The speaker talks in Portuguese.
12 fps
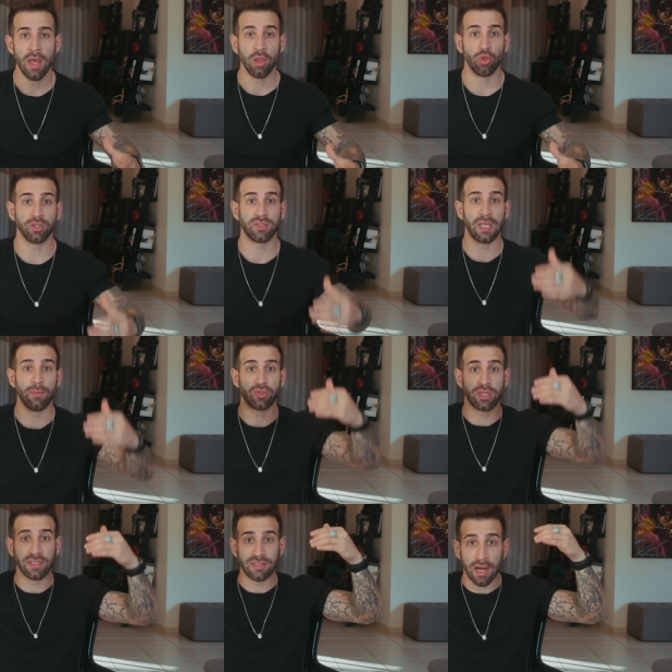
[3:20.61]
nós temos
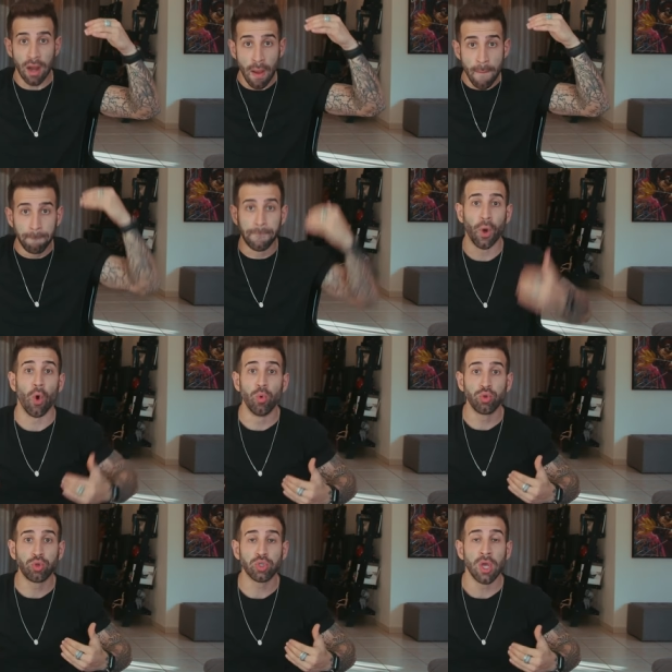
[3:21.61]
que estar
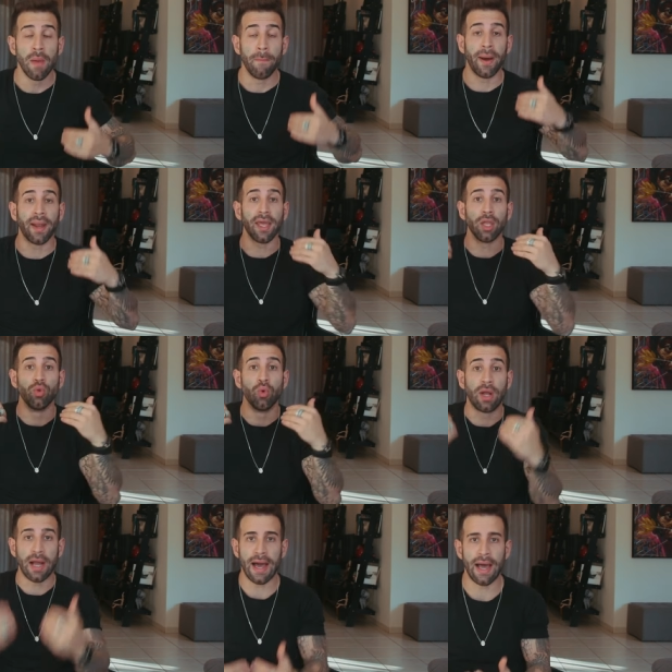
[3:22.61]
prontos para
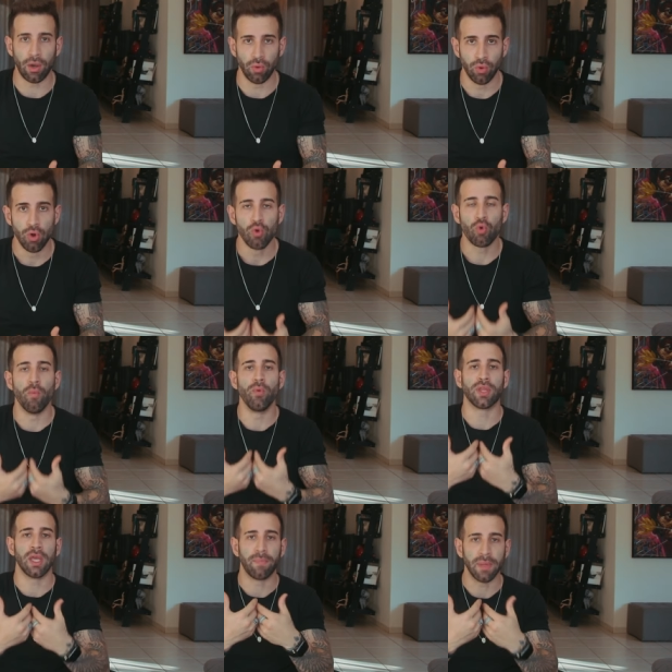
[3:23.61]
educá-lo, com
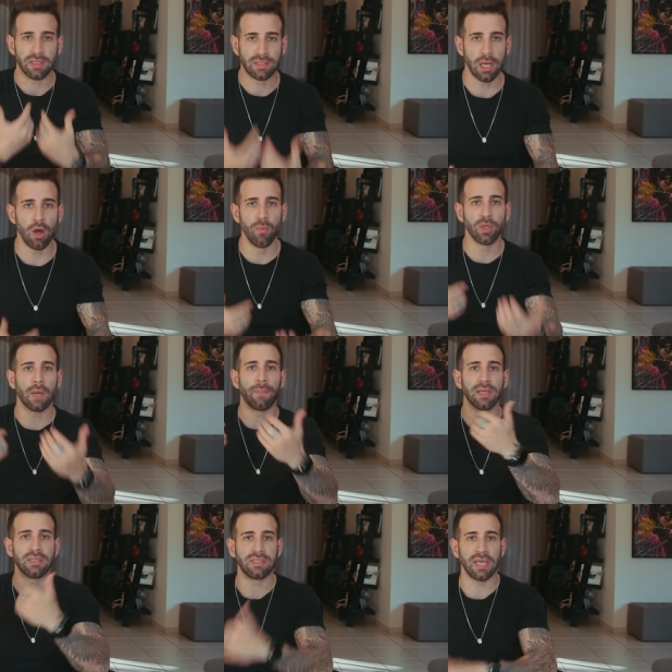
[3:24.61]
muita repetição, muita
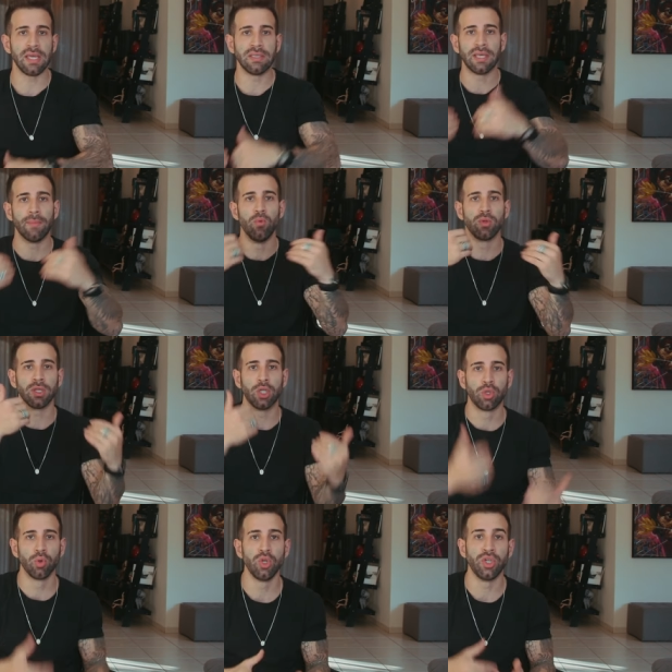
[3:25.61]
paciência, muita
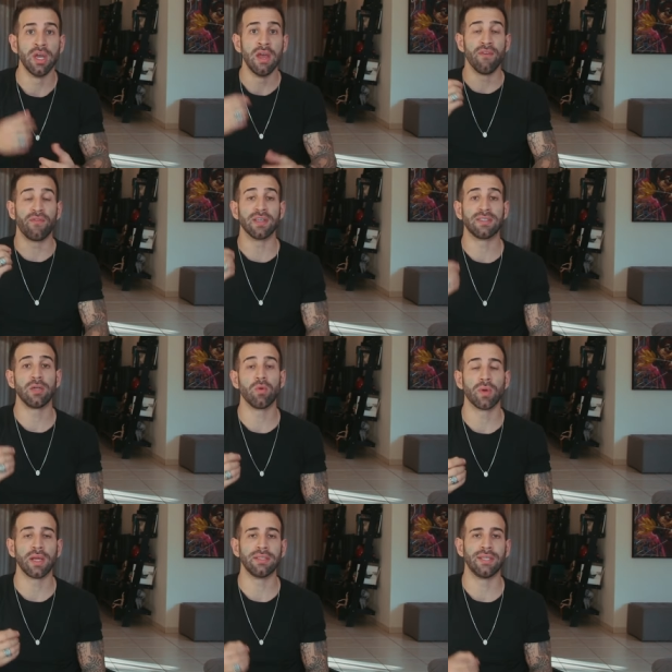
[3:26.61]
atitude, fazer com
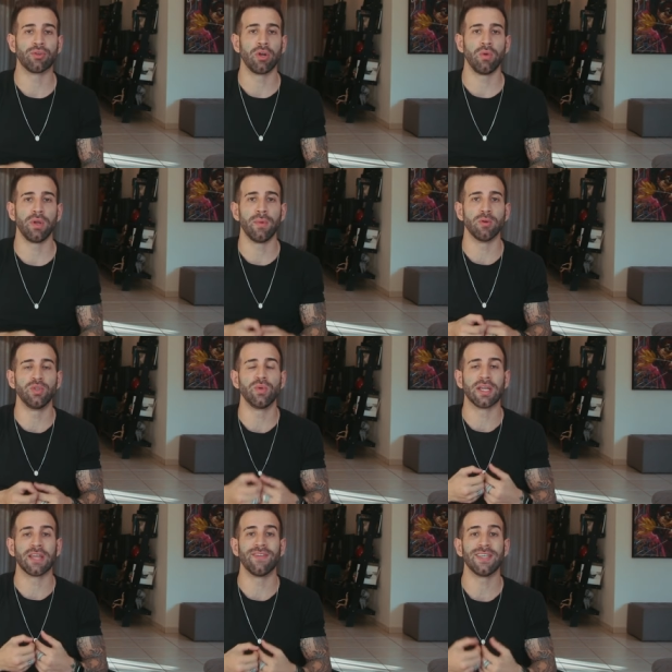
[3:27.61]
que ele se torne um animalzinho
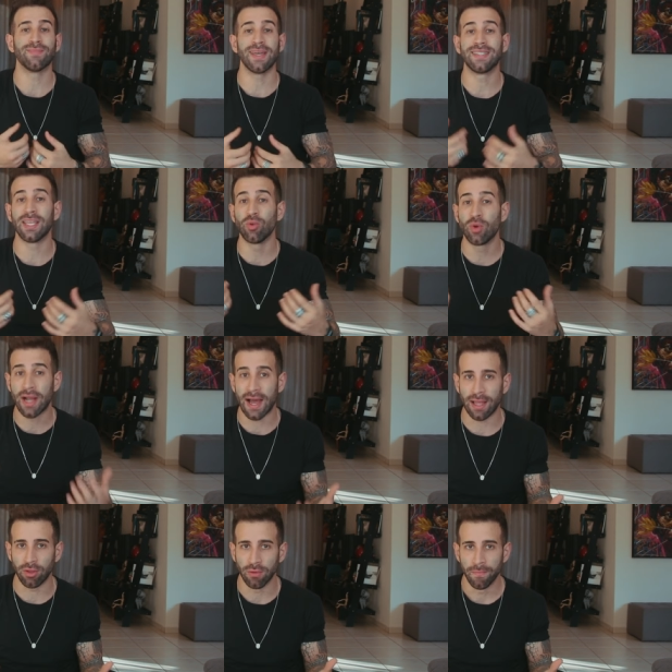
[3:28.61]
cada vez mais
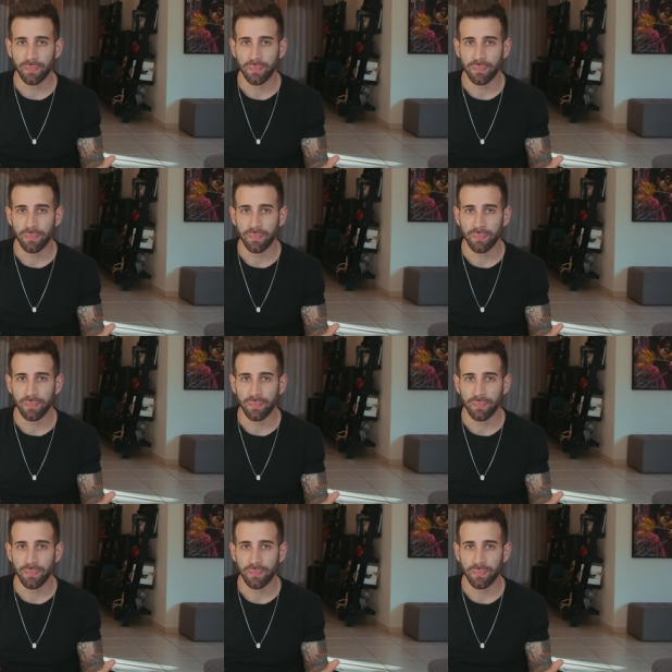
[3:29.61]
educado.